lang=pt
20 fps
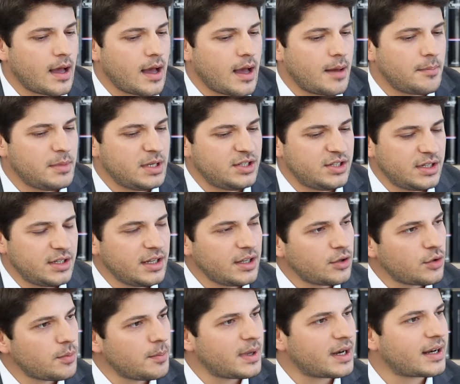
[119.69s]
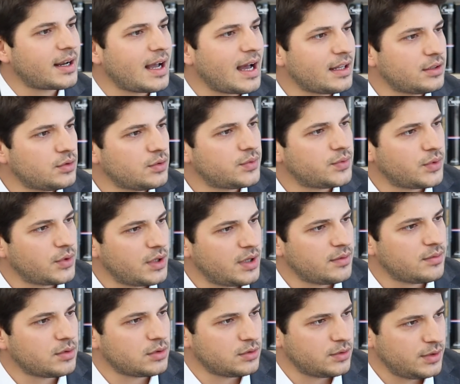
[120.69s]
à medida em que o mercado foi
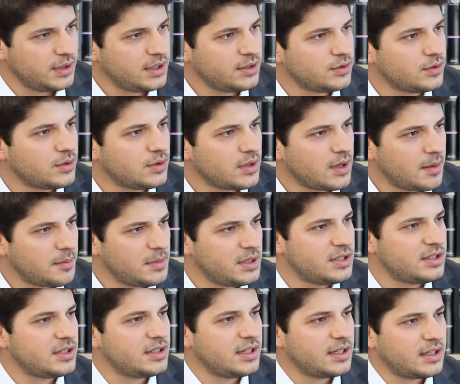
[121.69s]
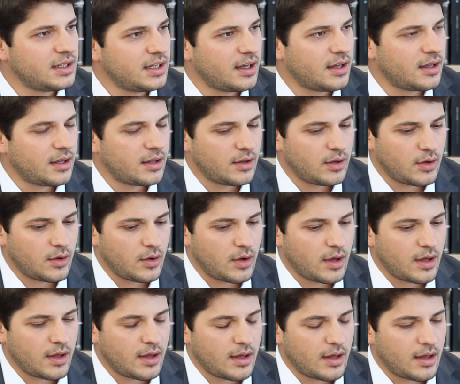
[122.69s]
evoluindo, à medida em a,
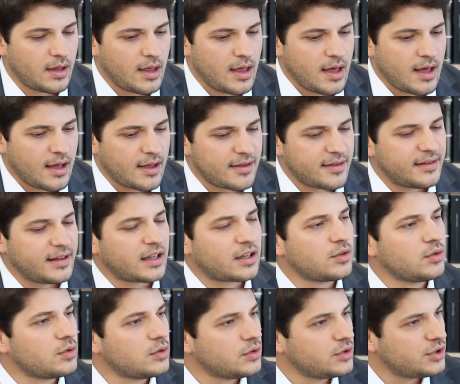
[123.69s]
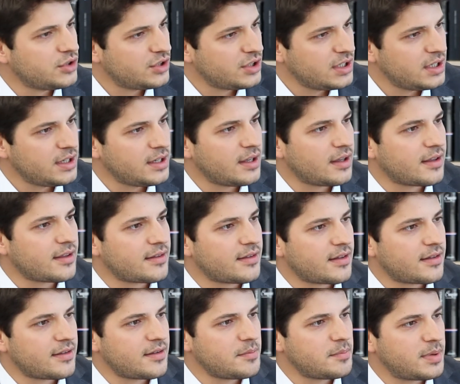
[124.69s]
a, as tecnologias,
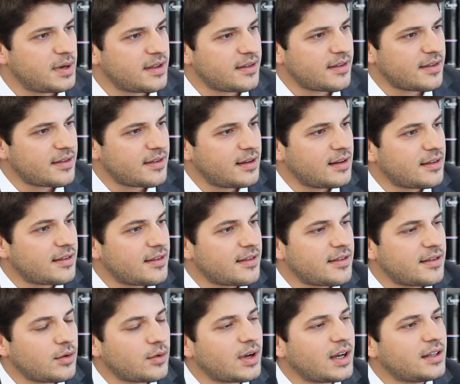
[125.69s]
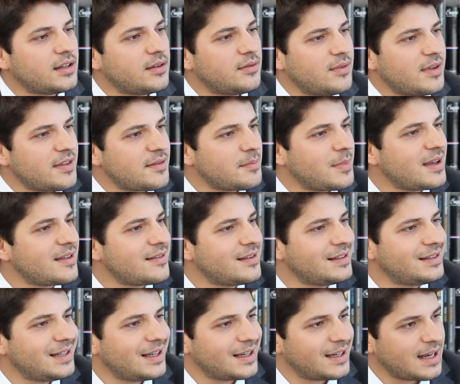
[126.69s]
as empresas, elas estão cada vez mais
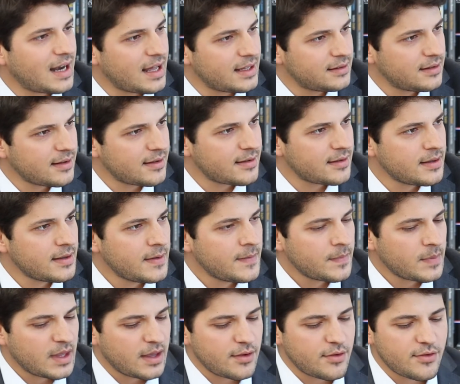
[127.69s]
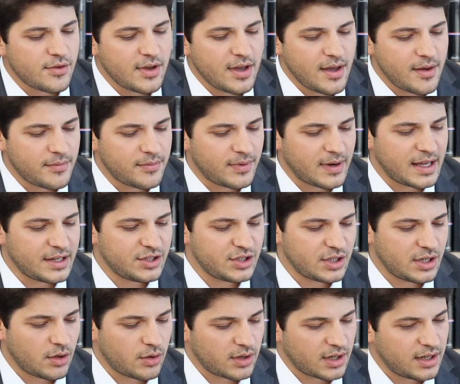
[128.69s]
integradas isso se
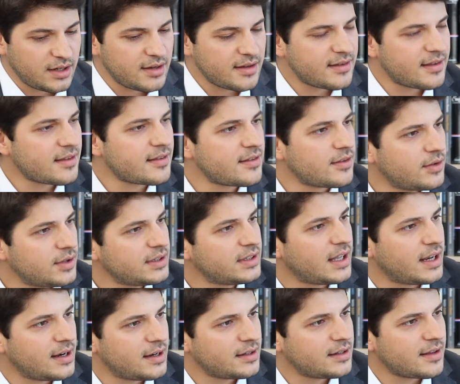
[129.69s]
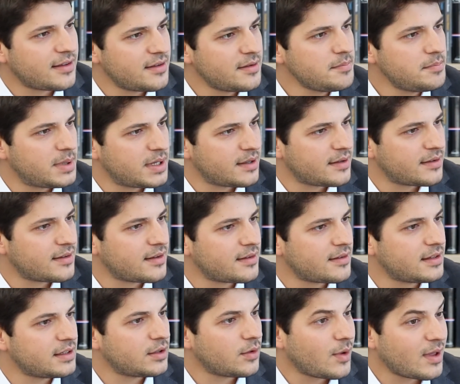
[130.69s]
reflete na organização interna das empresas.
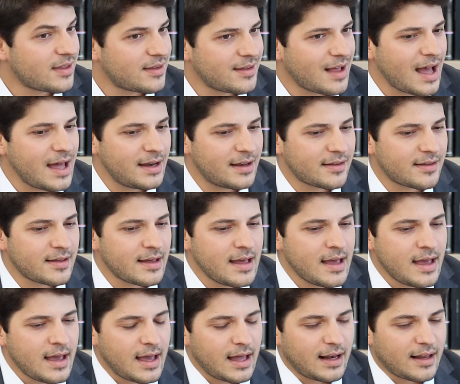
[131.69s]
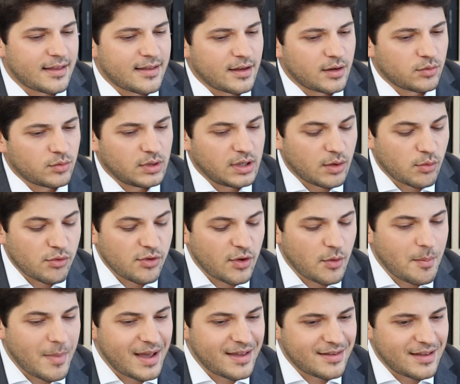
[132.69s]
Então, as áreas elas são, não são
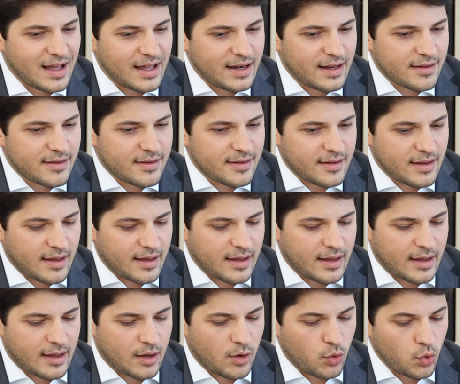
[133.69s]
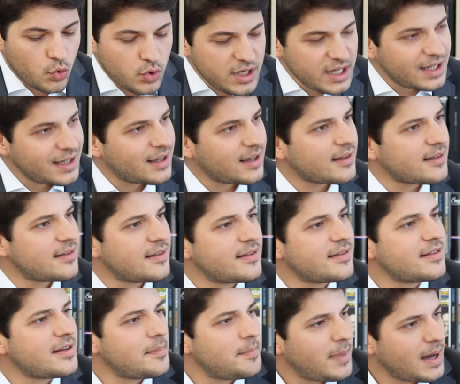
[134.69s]
mais áreas é, únicas e
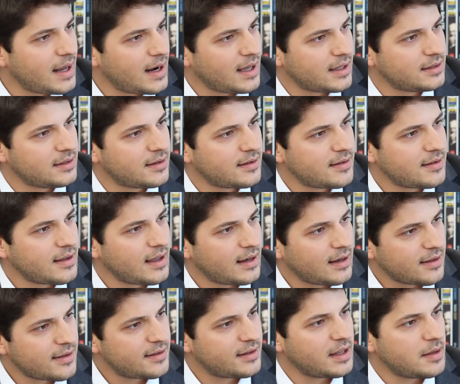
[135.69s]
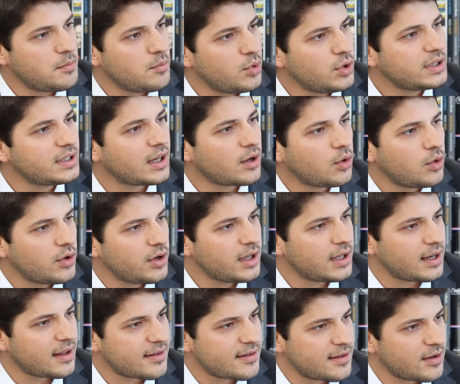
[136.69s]
separadas. Elas têm muita
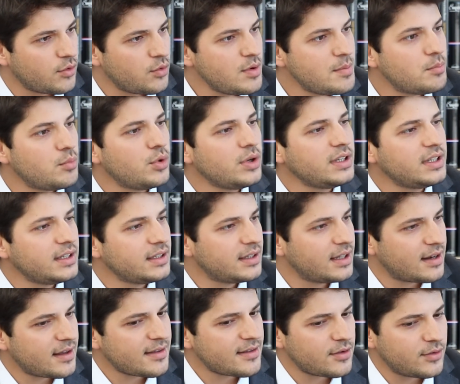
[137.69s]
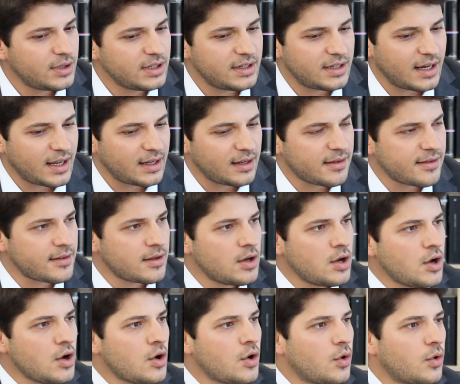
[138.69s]
correlação e muita interação entre elas,
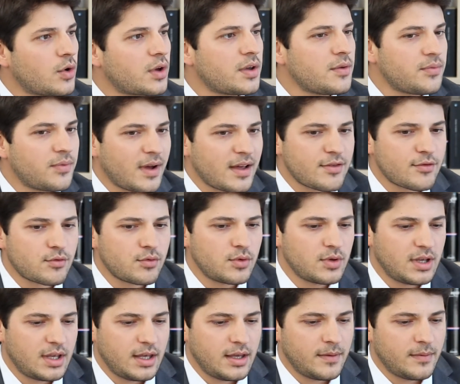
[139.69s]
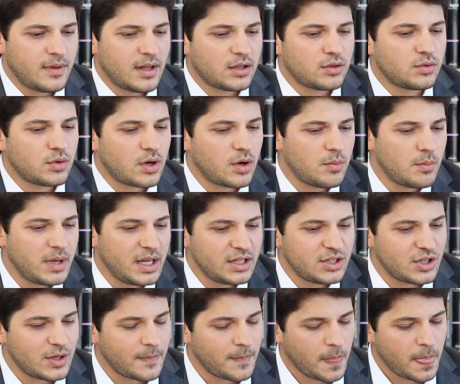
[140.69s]
o que faz com que,
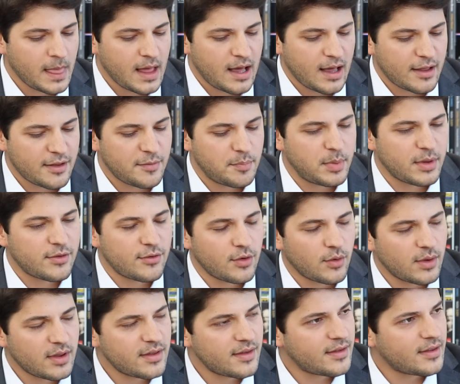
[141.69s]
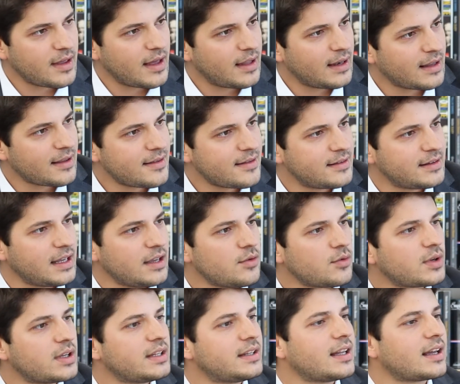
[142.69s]
naturalmente, as pessoas elas
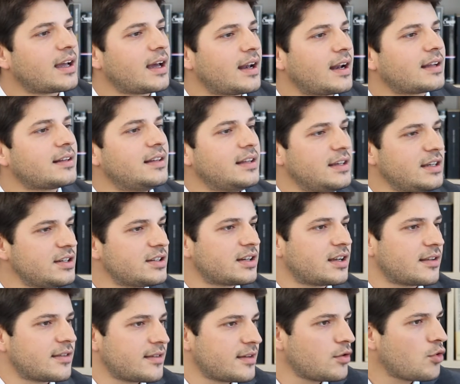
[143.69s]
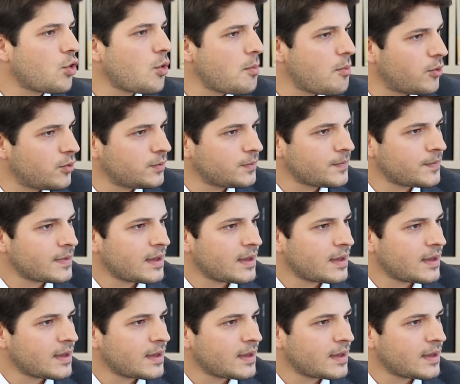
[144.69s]
tenham que ter características em comum.